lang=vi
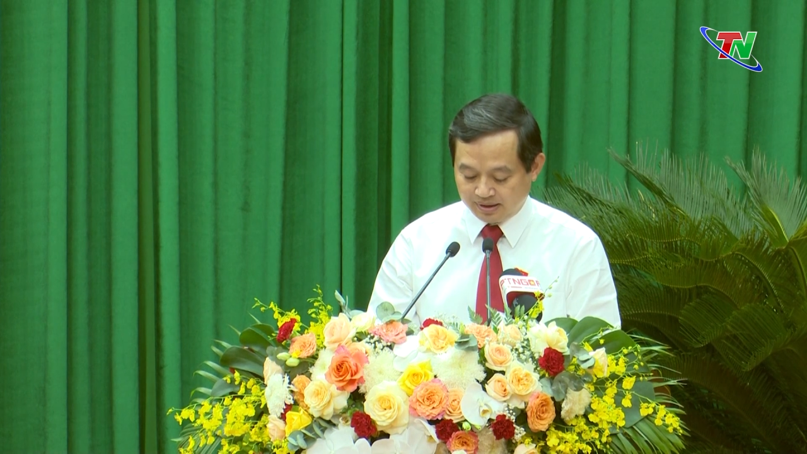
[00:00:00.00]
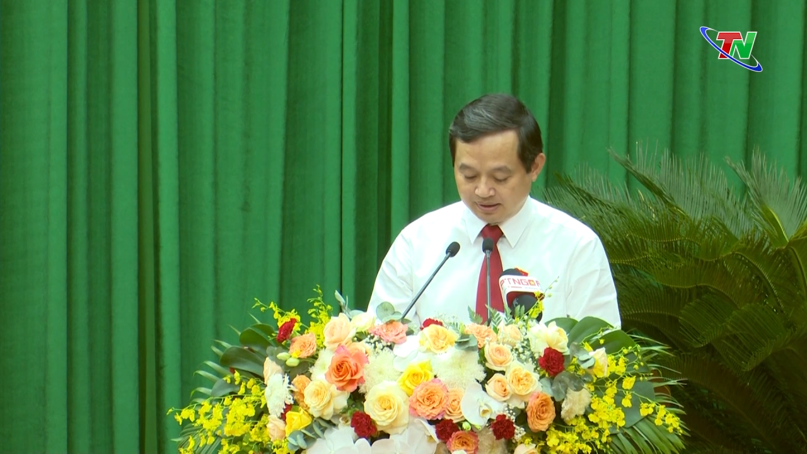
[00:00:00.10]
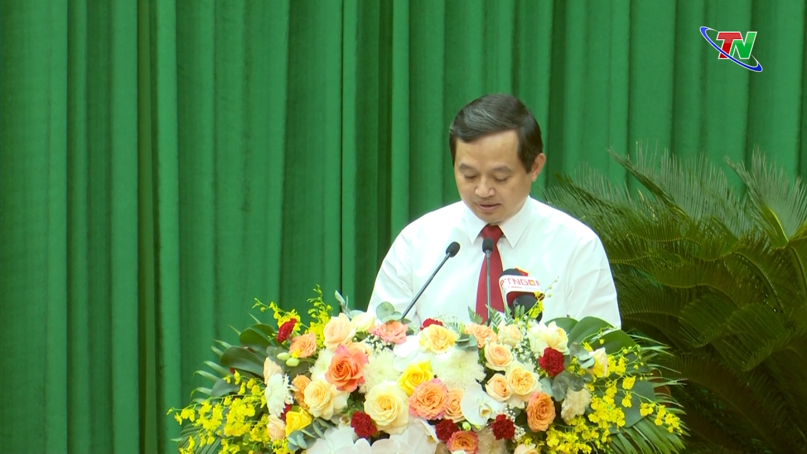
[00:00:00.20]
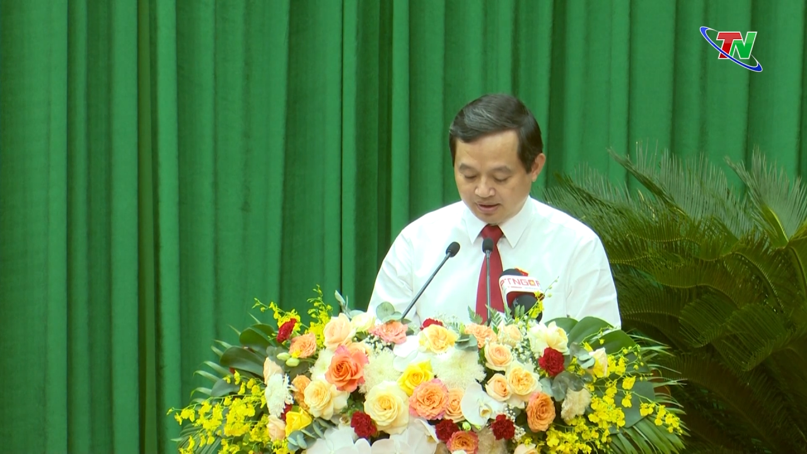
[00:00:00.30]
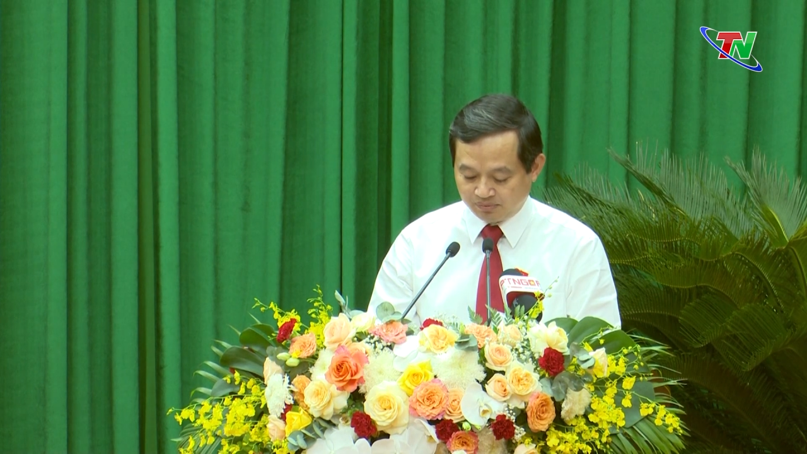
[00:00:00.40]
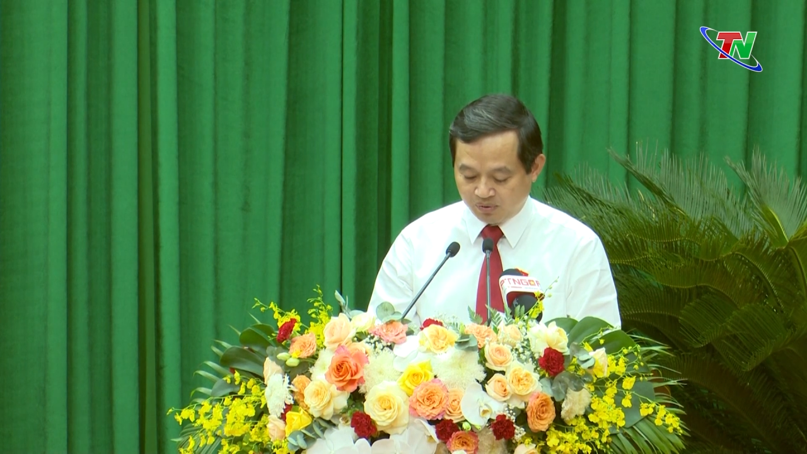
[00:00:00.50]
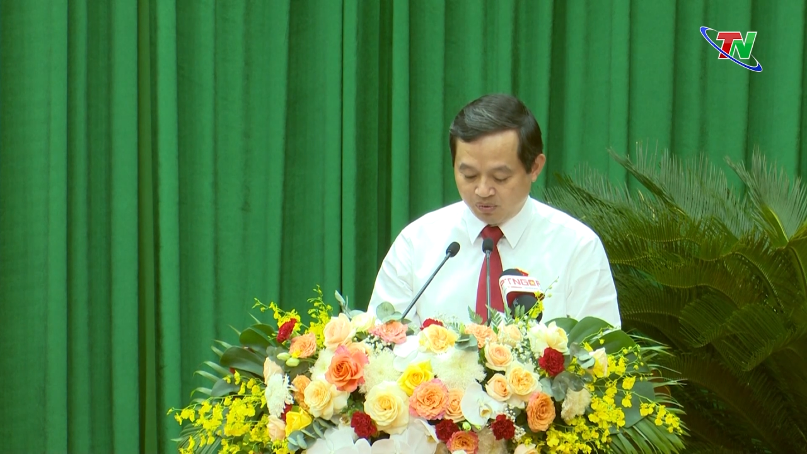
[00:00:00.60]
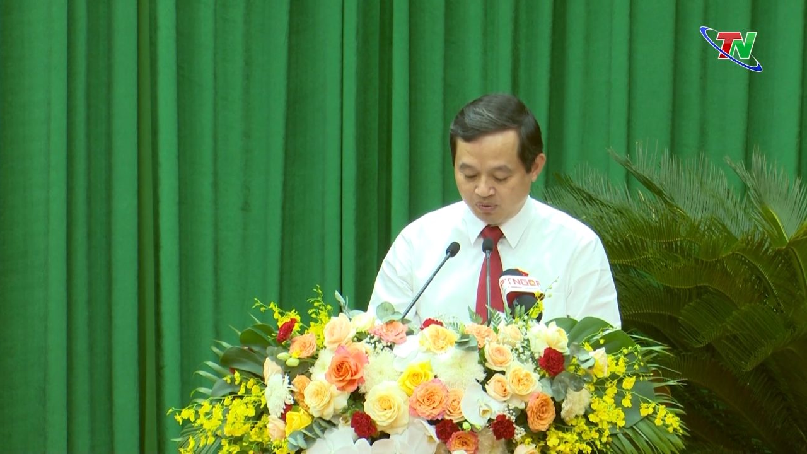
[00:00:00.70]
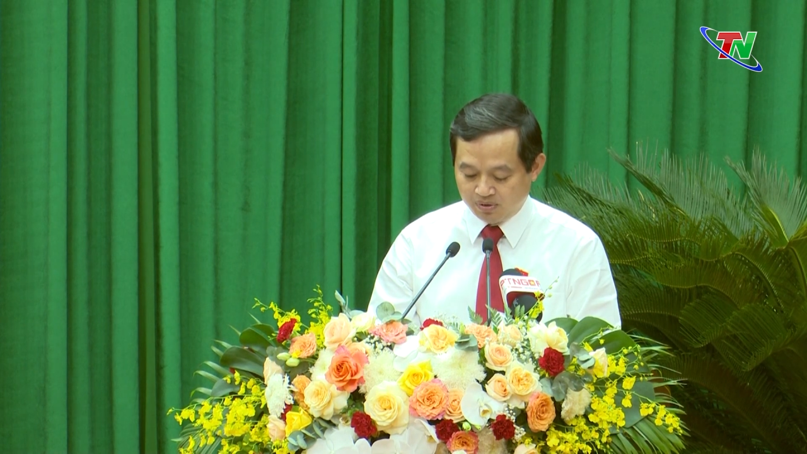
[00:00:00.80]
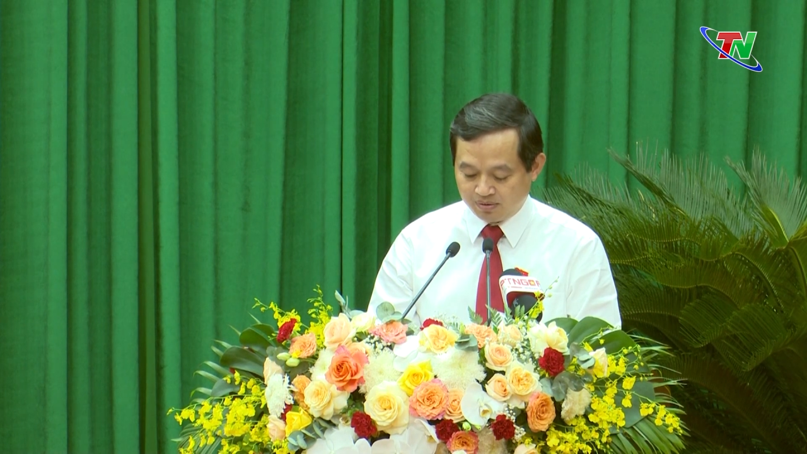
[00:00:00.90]
hương.
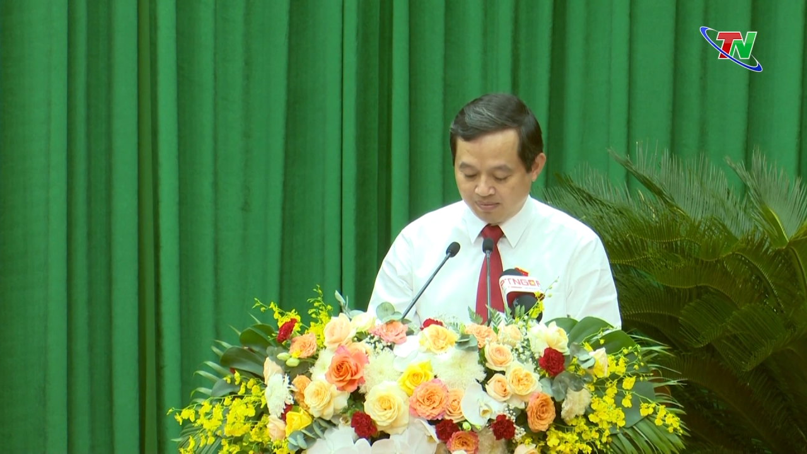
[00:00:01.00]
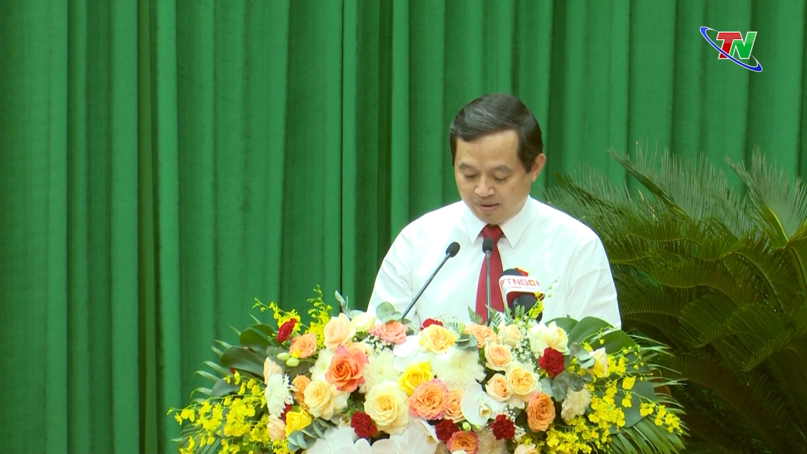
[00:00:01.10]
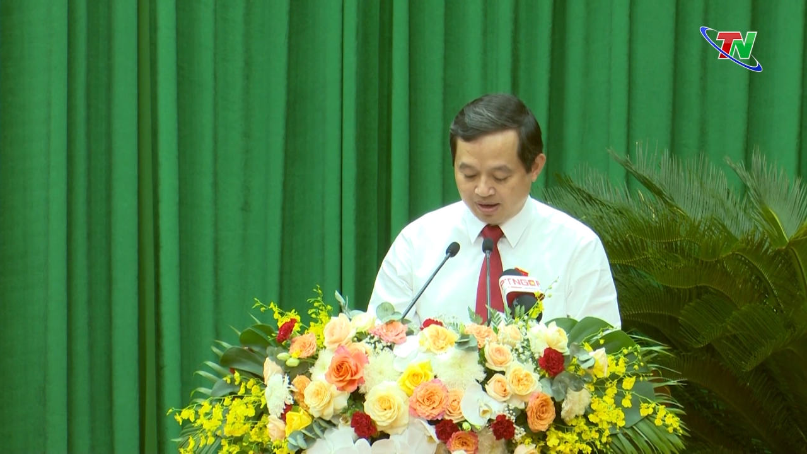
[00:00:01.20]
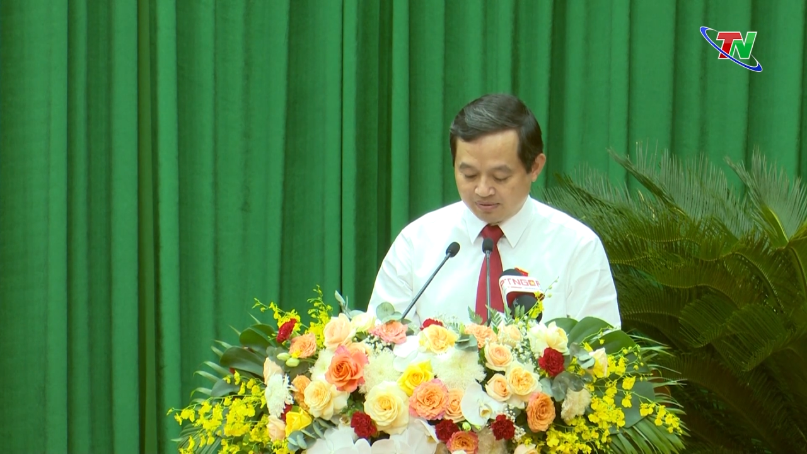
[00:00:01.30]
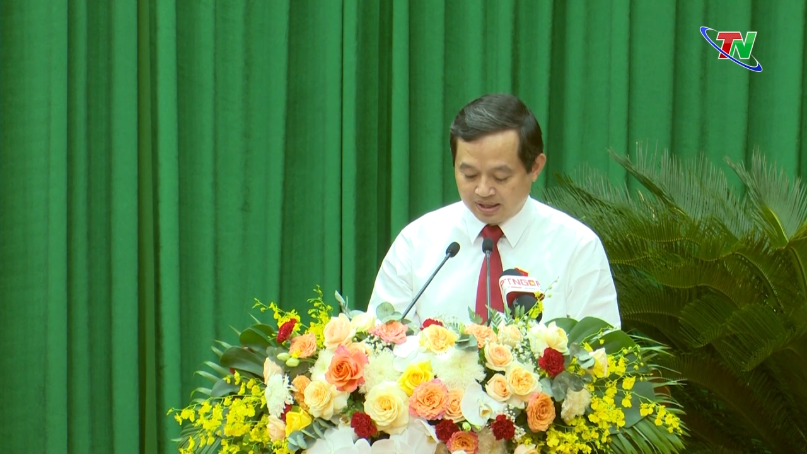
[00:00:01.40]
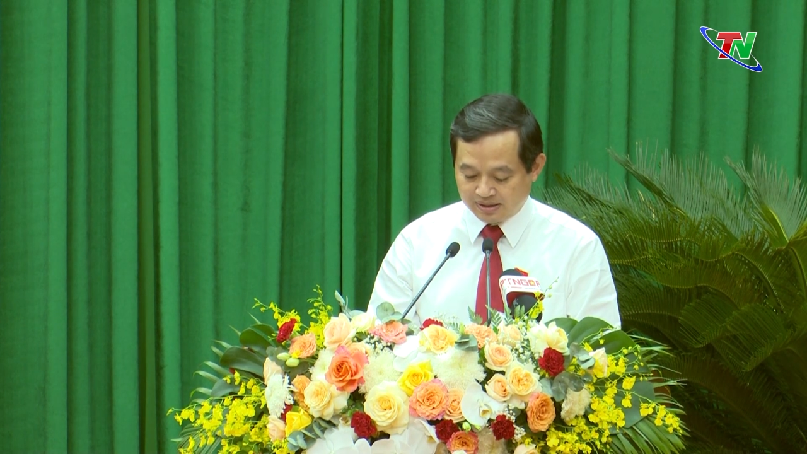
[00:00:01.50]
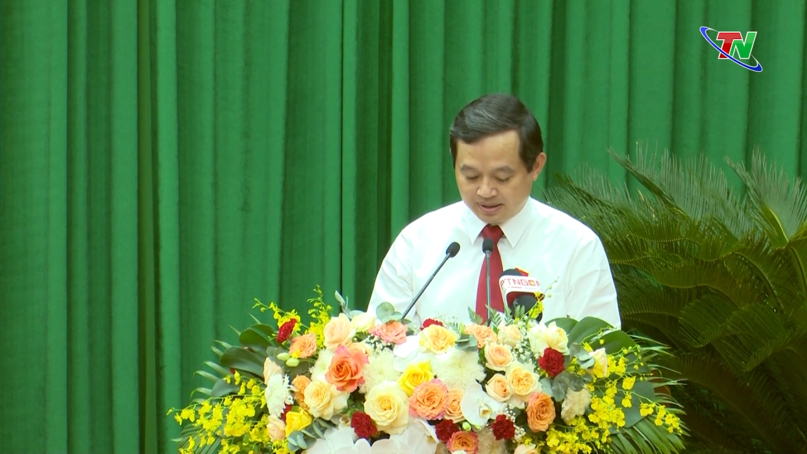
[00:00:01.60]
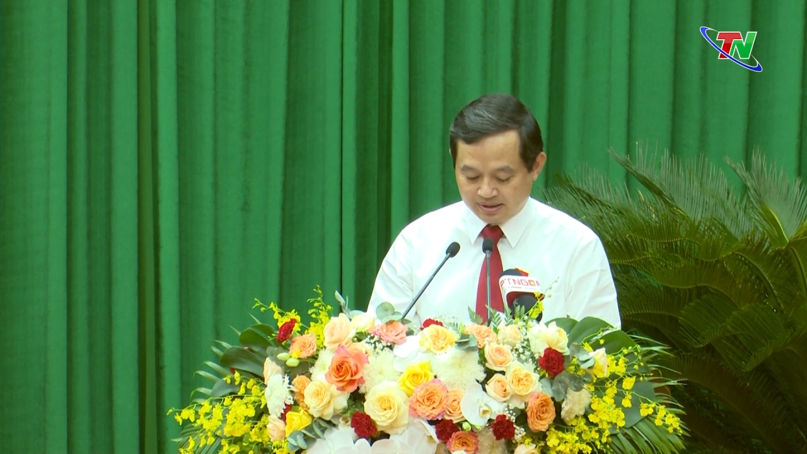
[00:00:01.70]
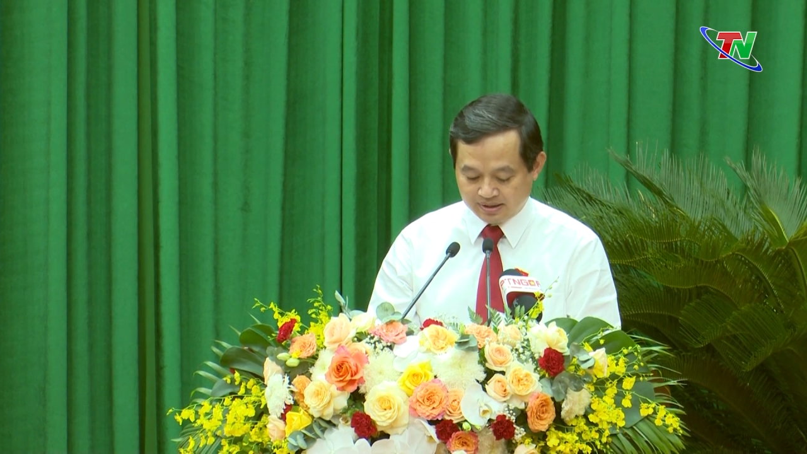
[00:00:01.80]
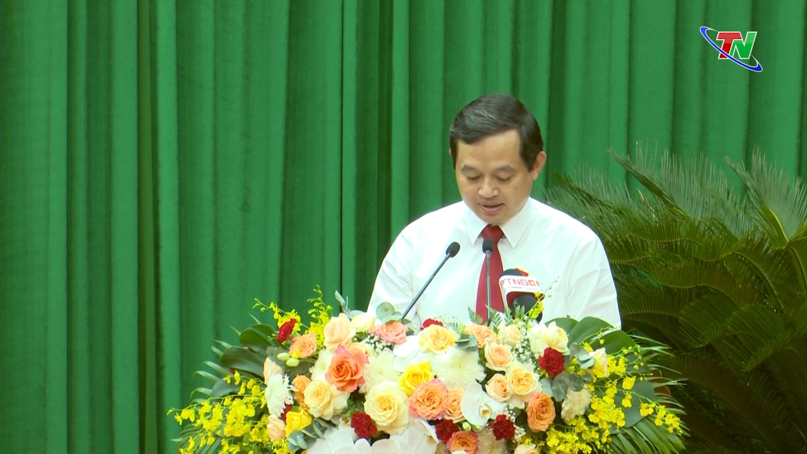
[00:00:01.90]
Đối tượng áp dụng trong